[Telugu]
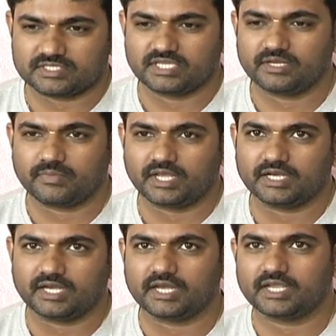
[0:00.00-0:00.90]

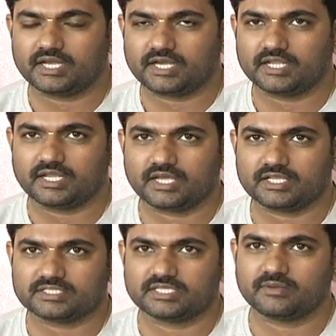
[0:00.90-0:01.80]
సినిమాని డెడికేటెడ్గా
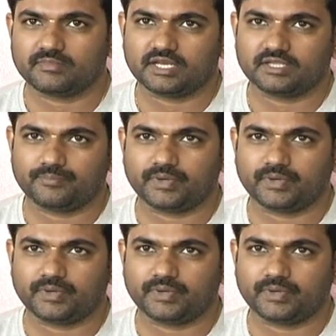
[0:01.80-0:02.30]
సినిమాని